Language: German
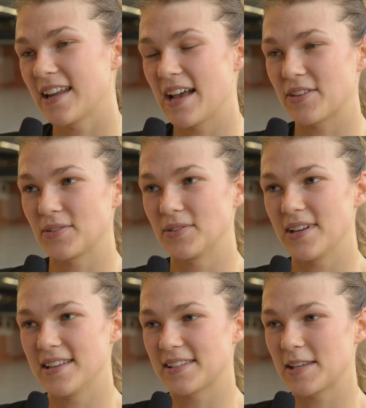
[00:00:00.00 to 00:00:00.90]
Also
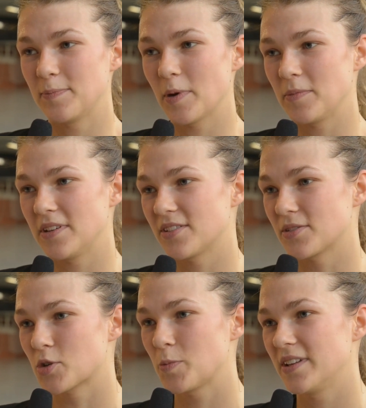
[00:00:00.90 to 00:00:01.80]
es gibt bei mir
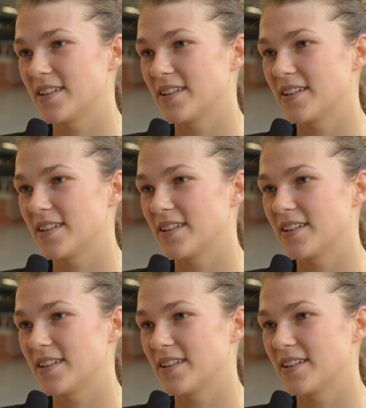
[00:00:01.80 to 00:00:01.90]
so Spielen,